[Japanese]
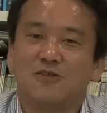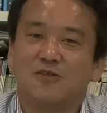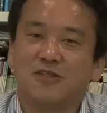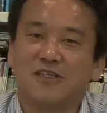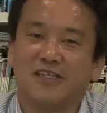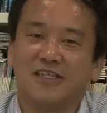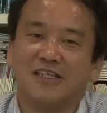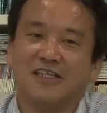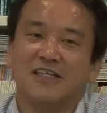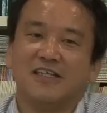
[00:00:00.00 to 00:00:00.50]

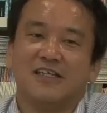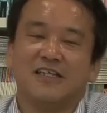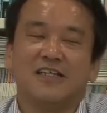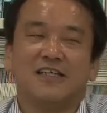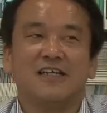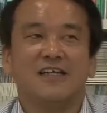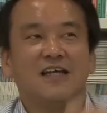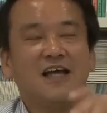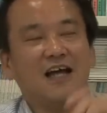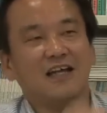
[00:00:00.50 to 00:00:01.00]
時
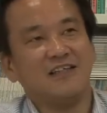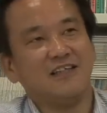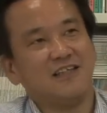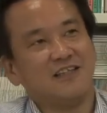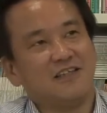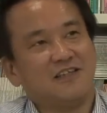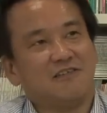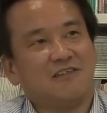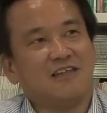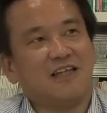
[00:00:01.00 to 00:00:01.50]

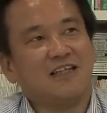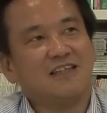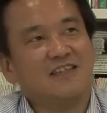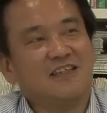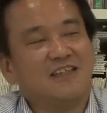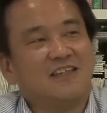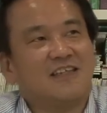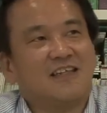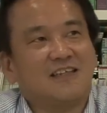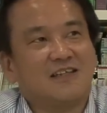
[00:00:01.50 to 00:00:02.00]
アリエッティは何
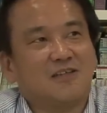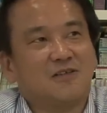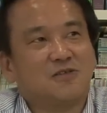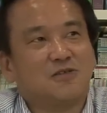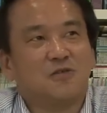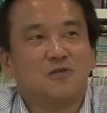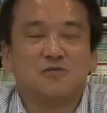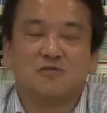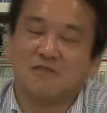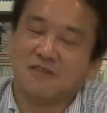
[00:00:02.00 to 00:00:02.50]
て言ってたんだろう、
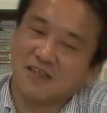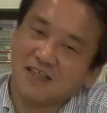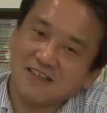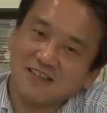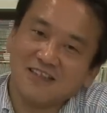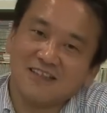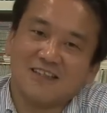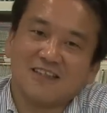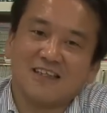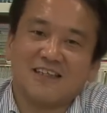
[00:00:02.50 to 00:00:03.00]
翔くんは
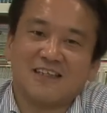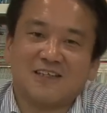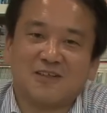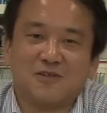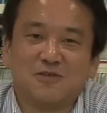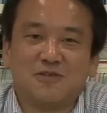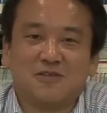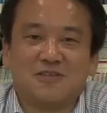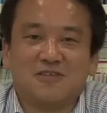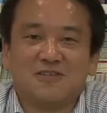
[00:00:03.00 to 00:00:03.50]
何て言ってたんだ
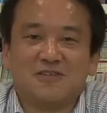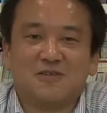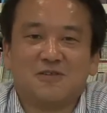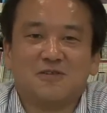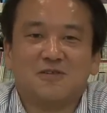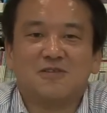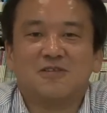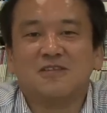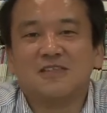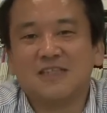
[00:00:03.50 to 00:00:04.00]
ろうという、そう
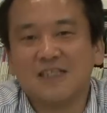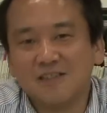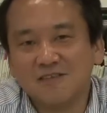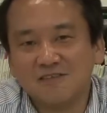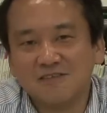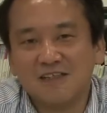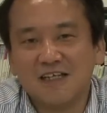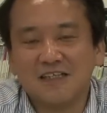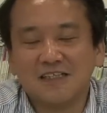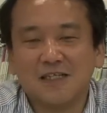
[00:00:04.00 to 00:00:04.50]
いう
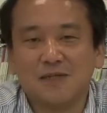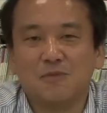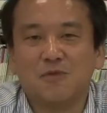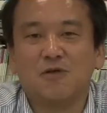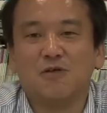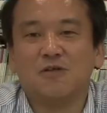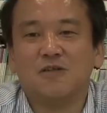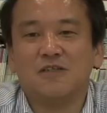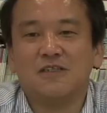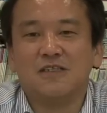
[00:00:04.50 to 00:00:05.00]
セリフなんか
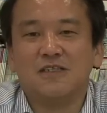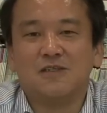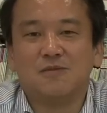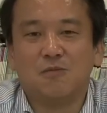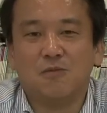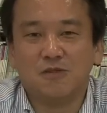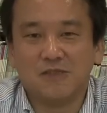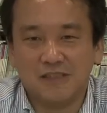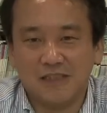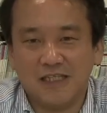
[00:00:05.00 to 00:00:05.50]
も
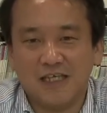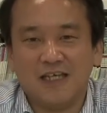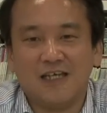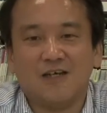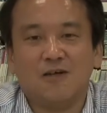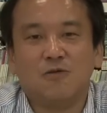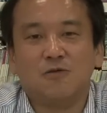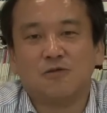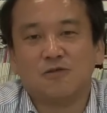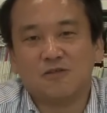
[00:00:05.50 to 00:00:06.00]
文字で
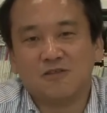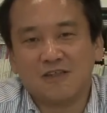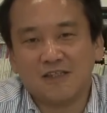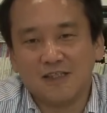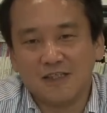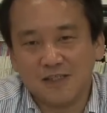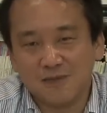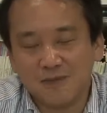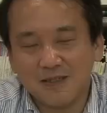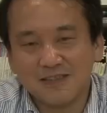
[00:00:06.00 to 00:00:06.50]
追うことが
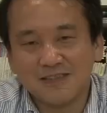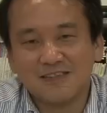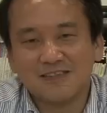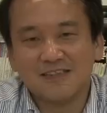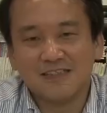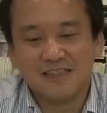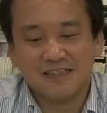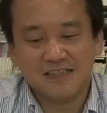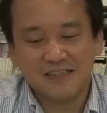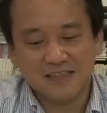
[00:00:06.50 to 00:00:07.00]
できます。
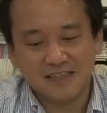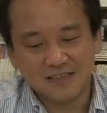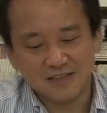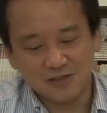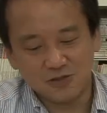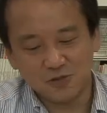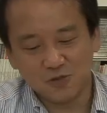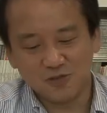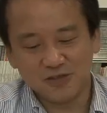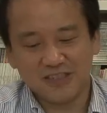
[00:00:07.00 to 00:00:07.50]

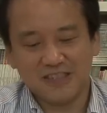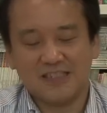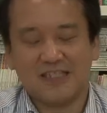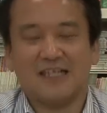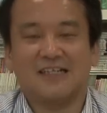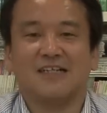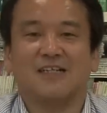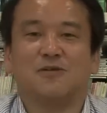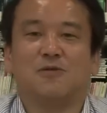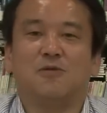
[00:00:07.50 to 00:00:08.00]
非常に
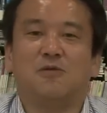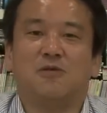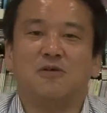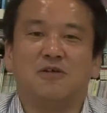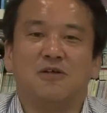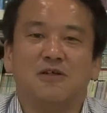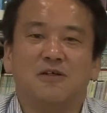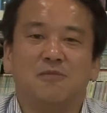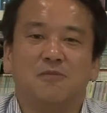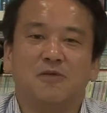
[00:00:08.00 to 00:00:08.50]
なんか
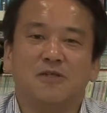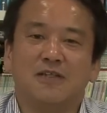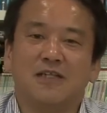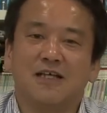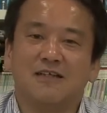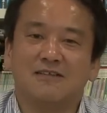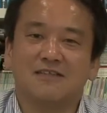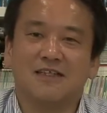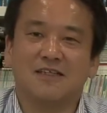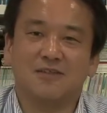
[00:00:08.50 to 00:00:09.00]
盛り
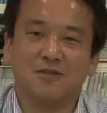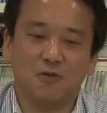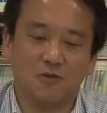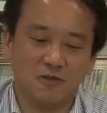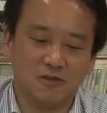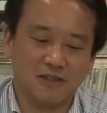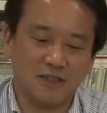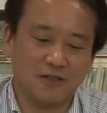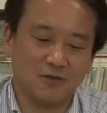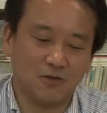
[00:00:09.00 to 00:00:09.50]
だくさんの
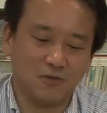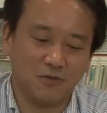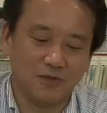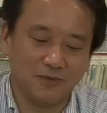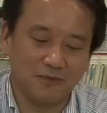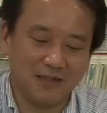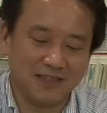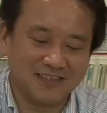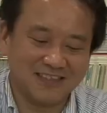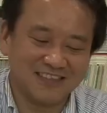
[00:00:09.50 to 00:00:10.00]
本だと思
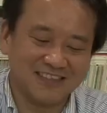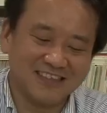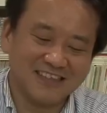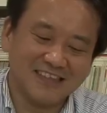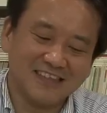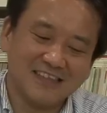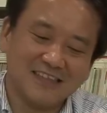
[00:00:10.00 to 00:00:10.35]
います。